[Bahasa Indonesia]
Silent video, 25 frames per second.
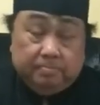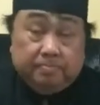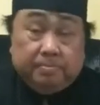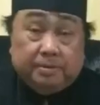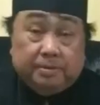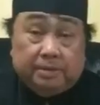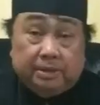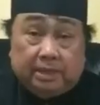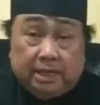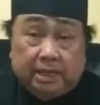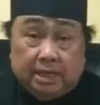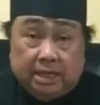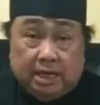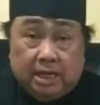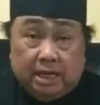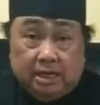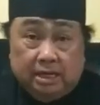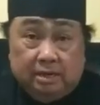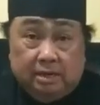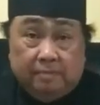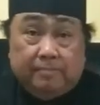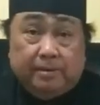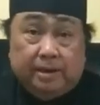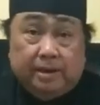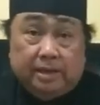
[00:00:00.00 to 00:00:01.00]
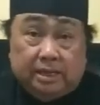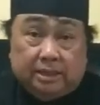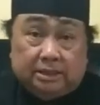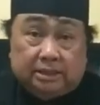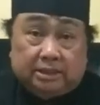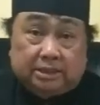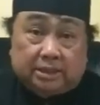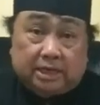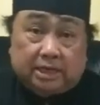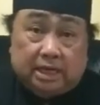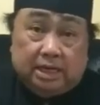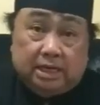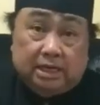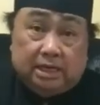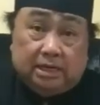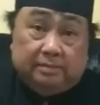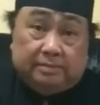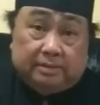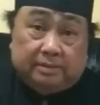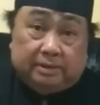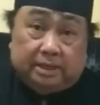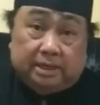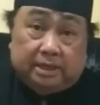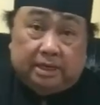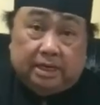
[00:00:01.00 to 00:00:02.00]
pertanyaan ini banyak sekali
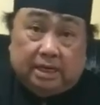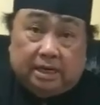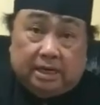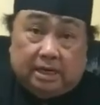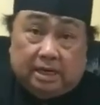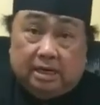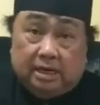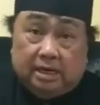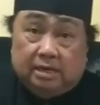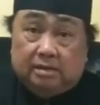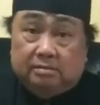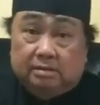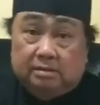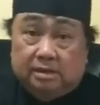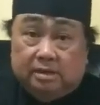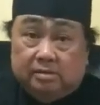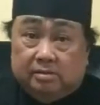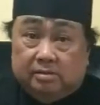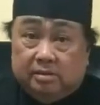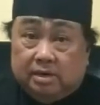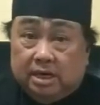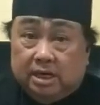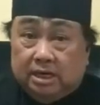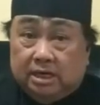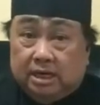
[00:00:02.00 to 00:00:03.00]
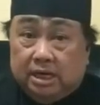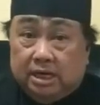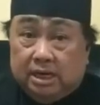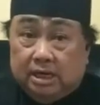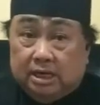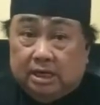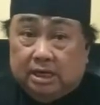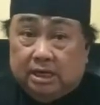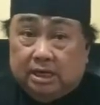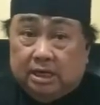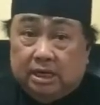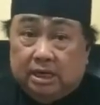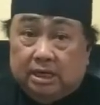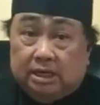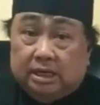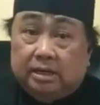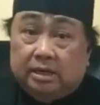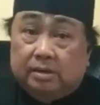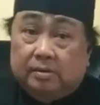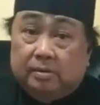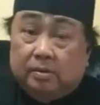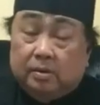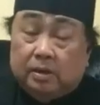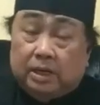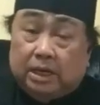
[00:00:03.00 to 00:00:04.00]
dipertanyakan oleh orang dan akhirnya
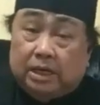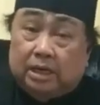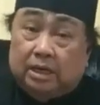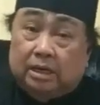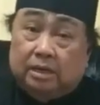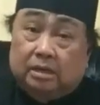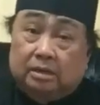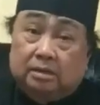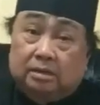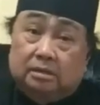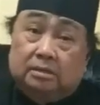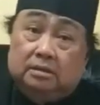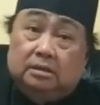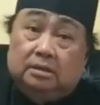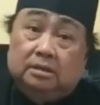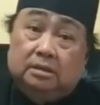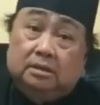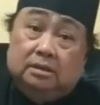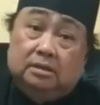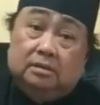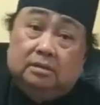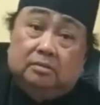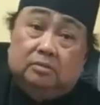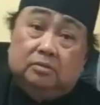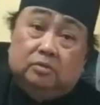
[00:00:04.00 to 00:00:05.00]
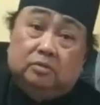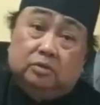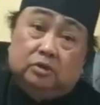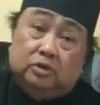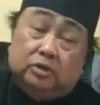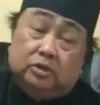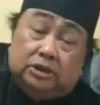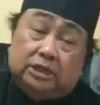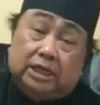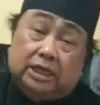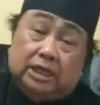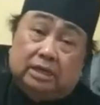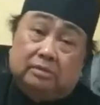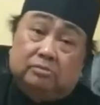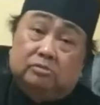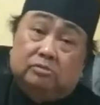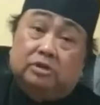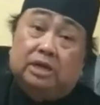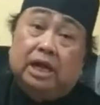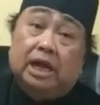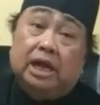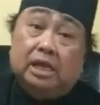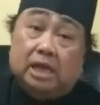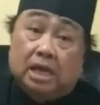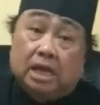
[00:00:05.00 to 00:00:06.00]
ada orang yang untuk cari
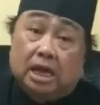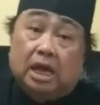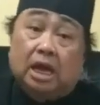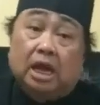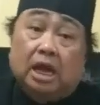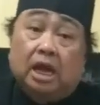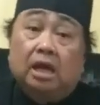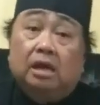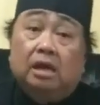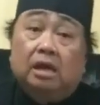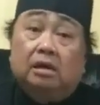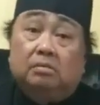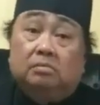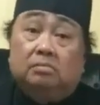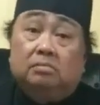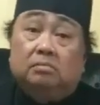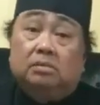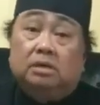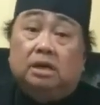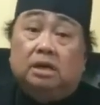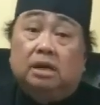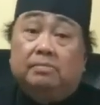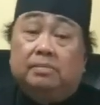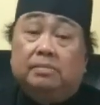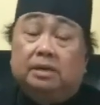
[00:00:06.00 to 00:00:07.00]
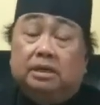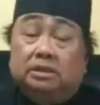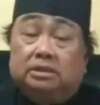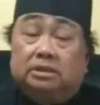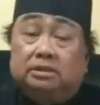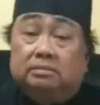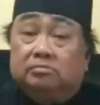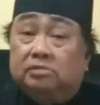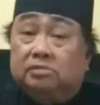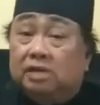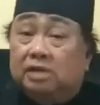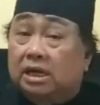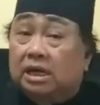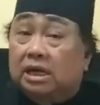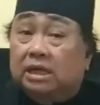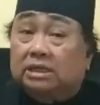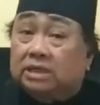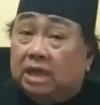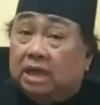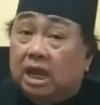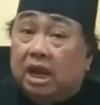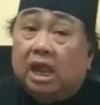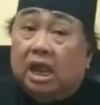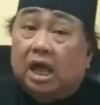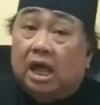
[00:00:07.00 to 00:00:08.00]
mudahnya mengambil kesimpulan yang
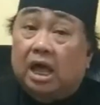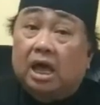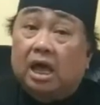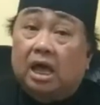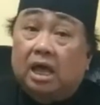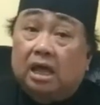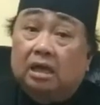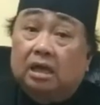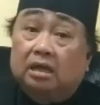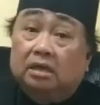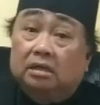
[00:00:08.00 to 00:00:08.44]
salah.